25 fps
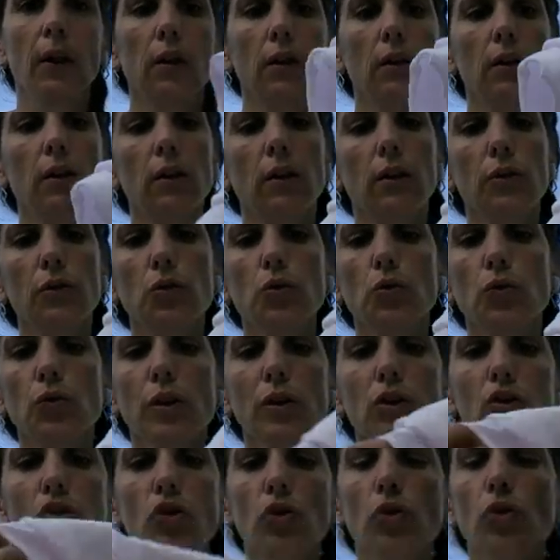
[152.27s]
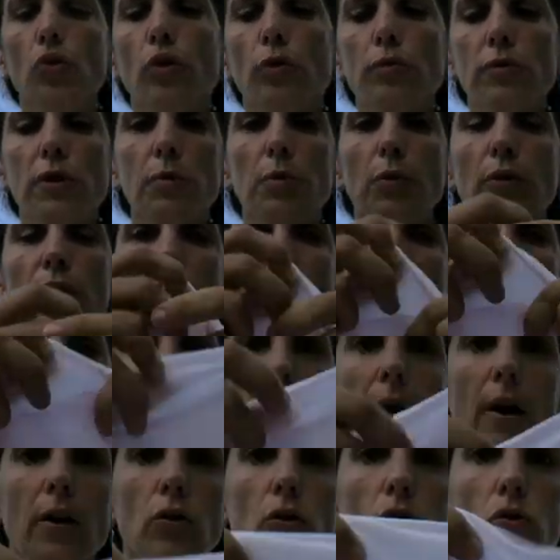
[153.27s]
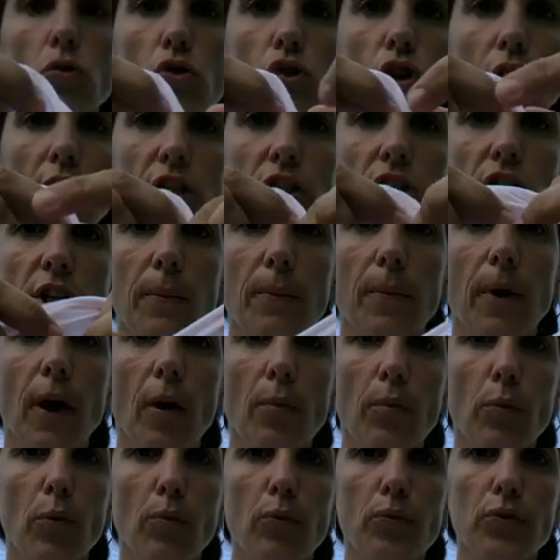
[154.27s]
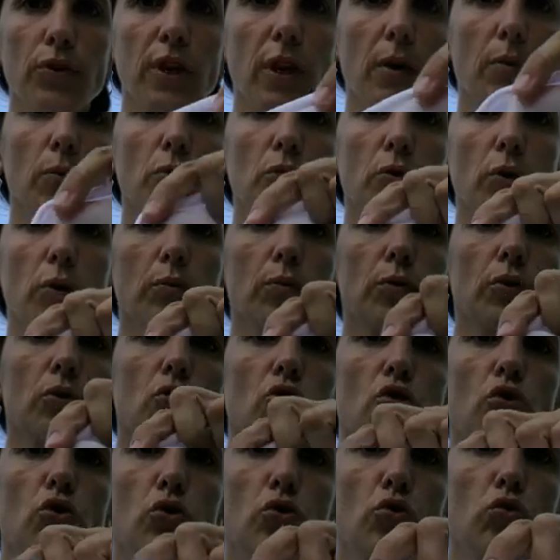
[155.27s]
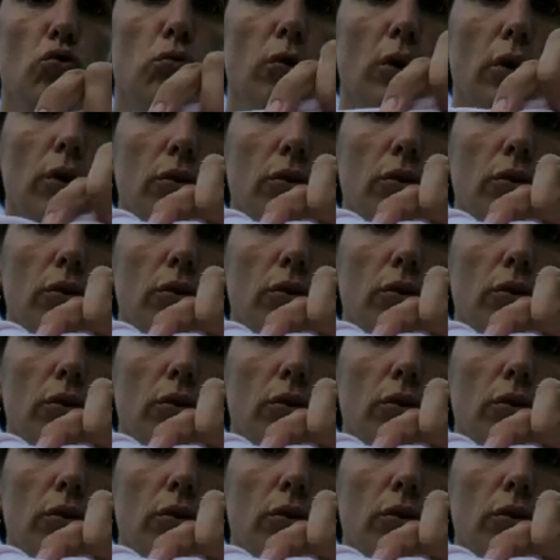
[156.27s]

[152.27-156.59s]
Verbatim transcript: Euh, souvent je le trouve un petit peu transparent, donc j'en prends un peu plus qu'il y a besoin parce que je le double,